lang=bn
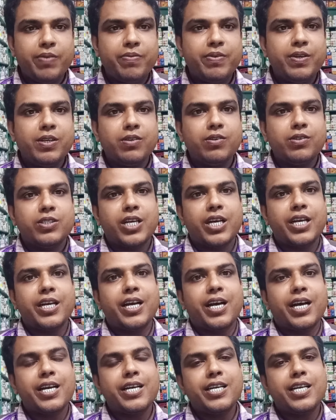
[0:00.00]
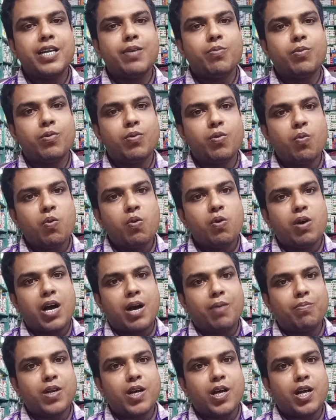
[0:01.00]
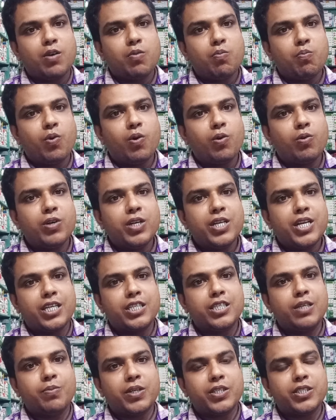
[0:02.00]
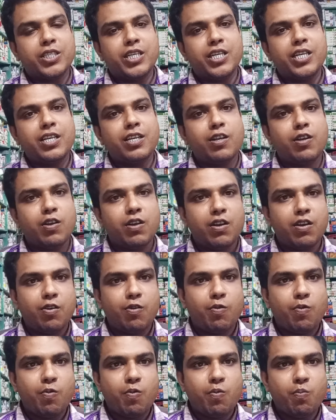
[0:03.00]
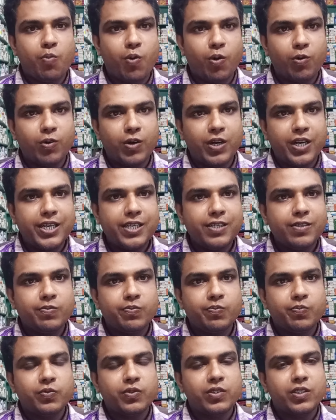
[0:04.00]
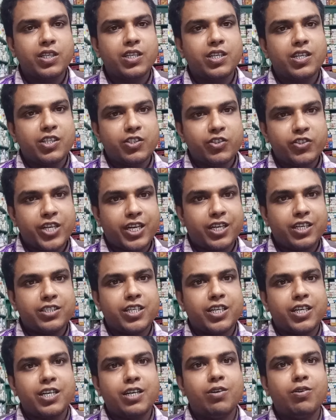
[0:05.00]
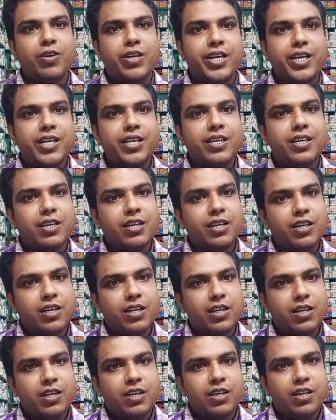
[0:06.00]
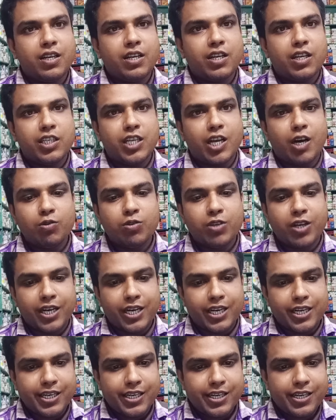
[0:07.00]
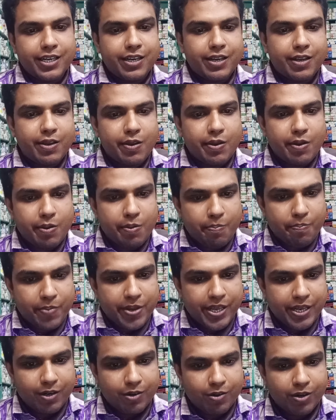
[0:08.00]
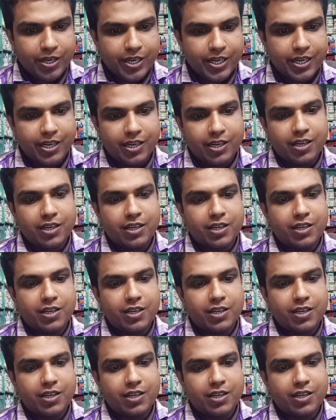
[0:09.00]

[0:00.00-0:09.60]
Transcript: বিভিন্ন জায়গায় এবং আপনার বগলের আশেপাশে বগলে চাকা চাকা হয়ে দাউদ আকারে বের হয়ে